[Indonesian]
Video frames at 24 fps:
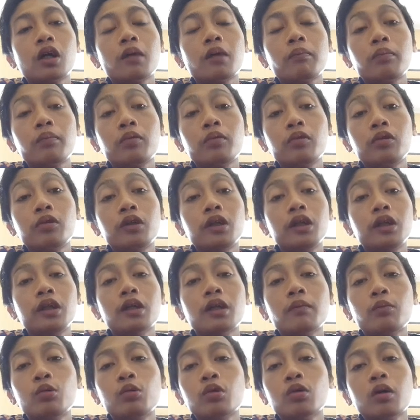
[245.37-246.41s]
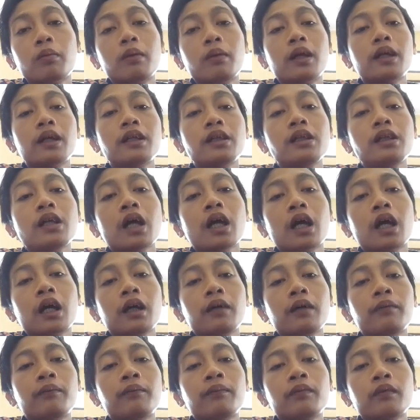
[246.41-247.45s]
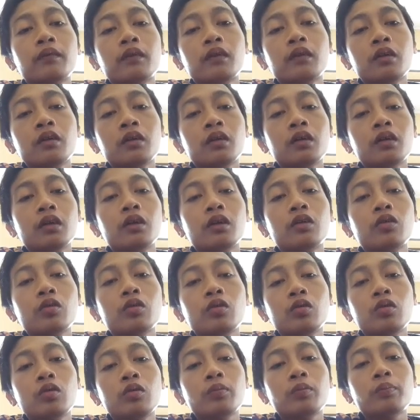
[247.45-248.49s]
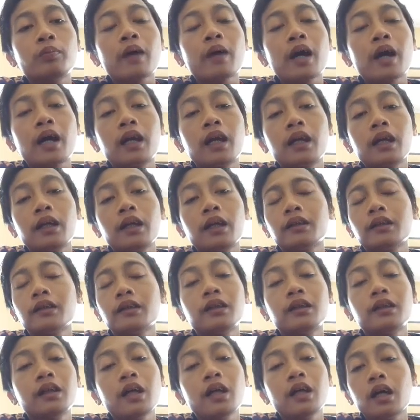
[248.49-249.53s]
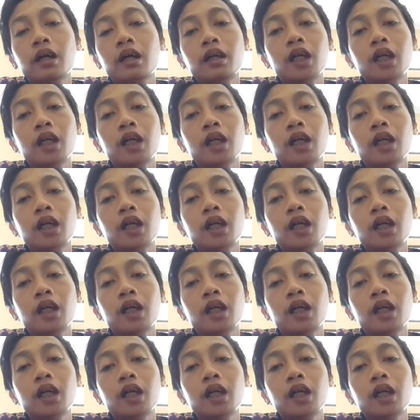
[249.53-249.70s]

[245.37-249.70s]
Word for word: ngupload di jam 12 siang itu paling enggak